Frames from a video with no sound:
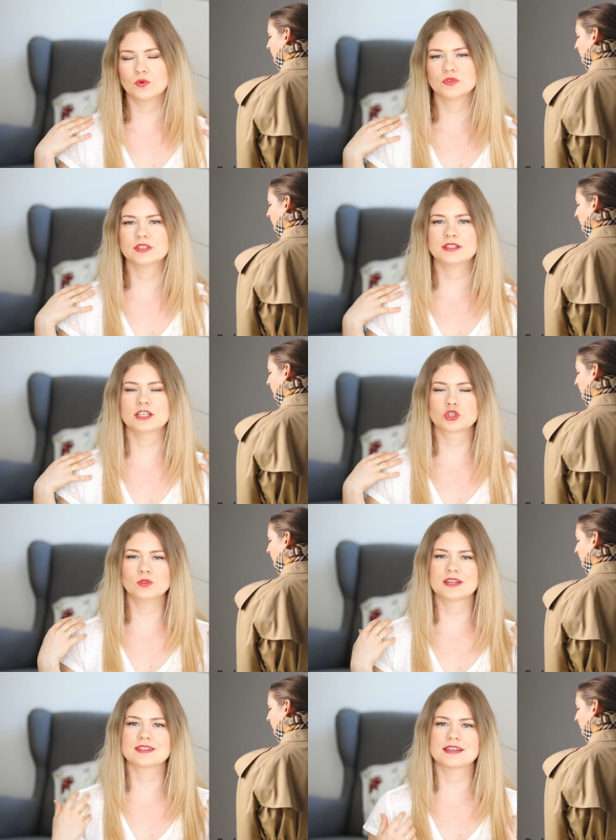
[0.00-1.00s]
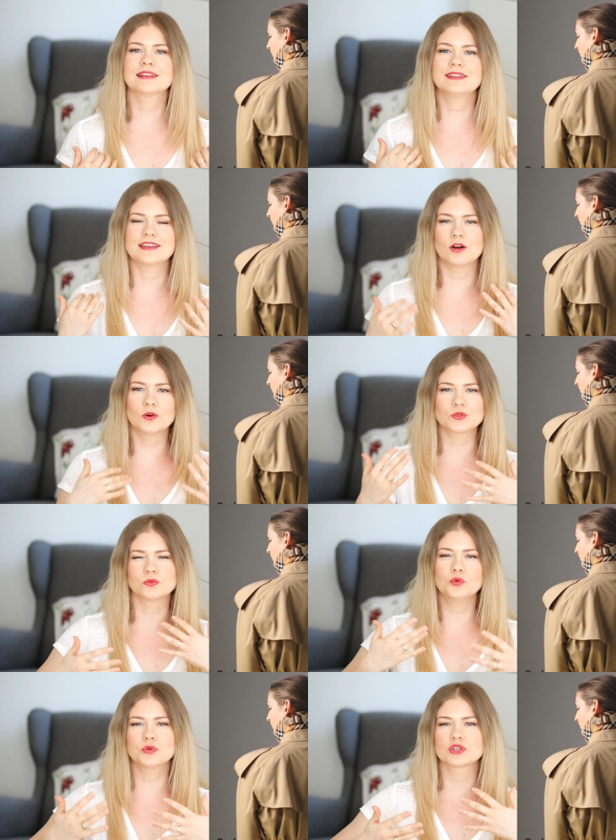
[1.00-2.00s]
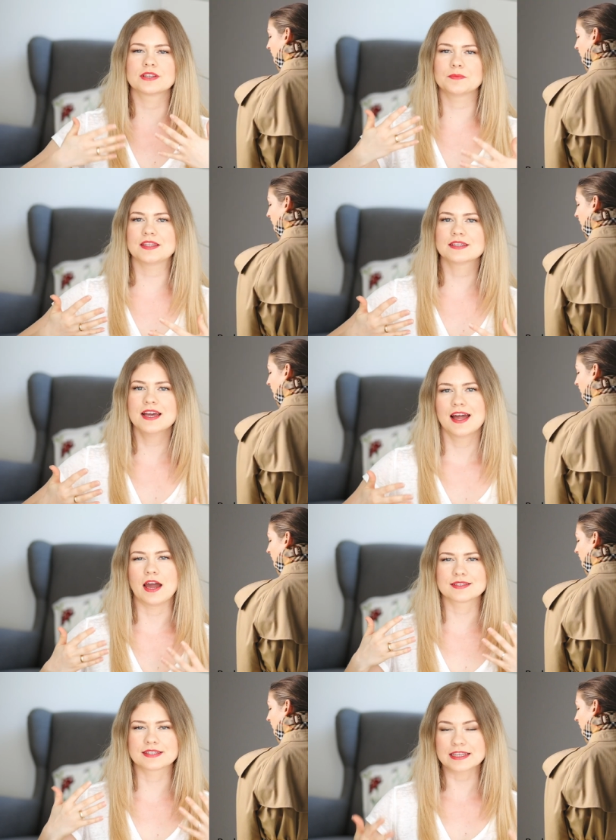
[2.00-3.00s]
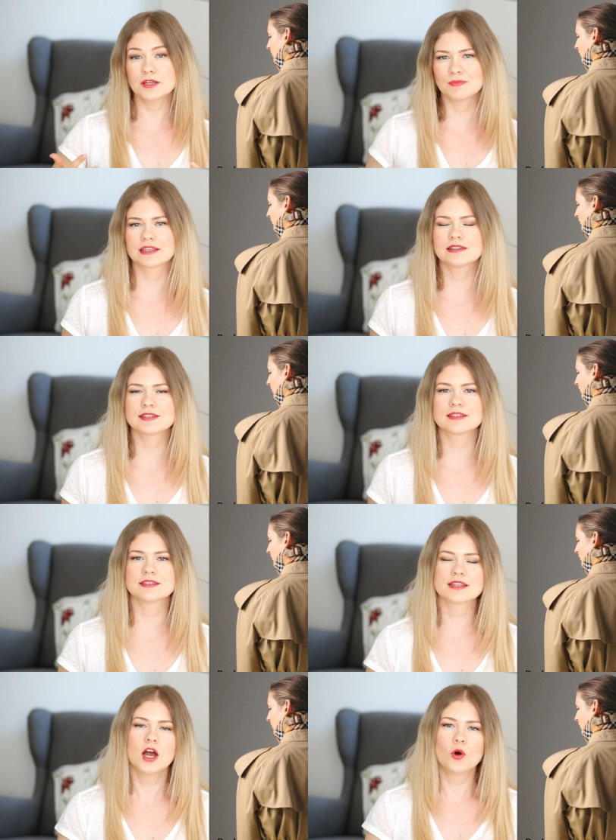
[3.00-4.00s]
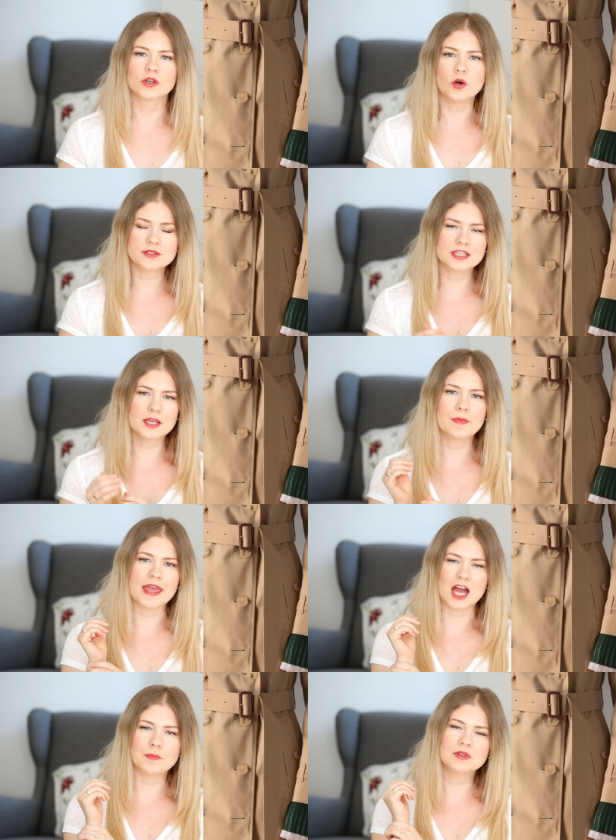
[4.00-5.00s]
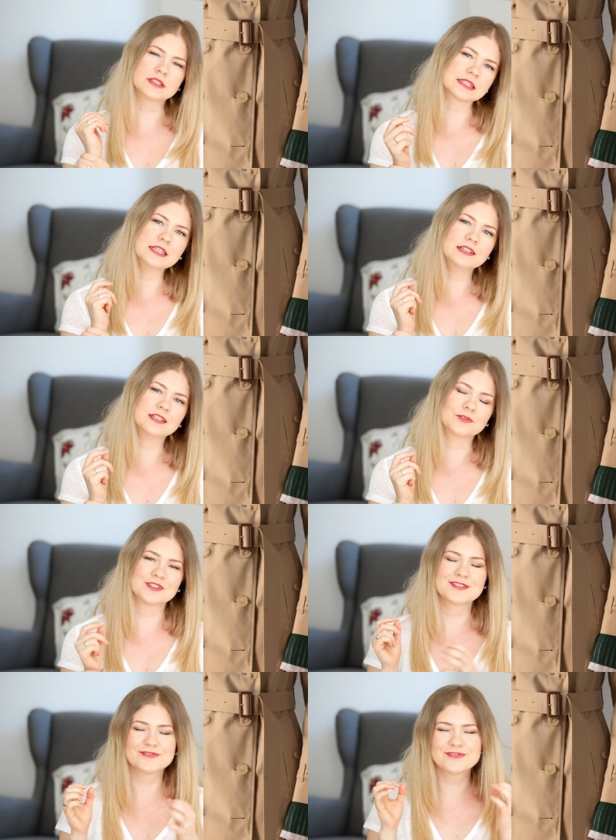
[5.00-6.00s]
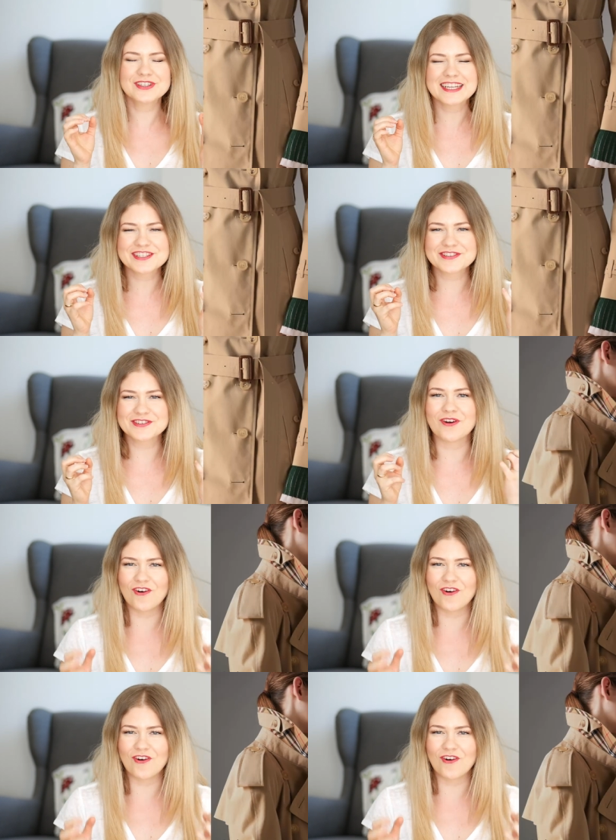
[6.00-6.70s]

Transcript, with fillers: und der Schultersattel, der ja auch so ein typisches Element eines Regenmantels ist. Und außerdem Ärmelriegel und diese wunderschönen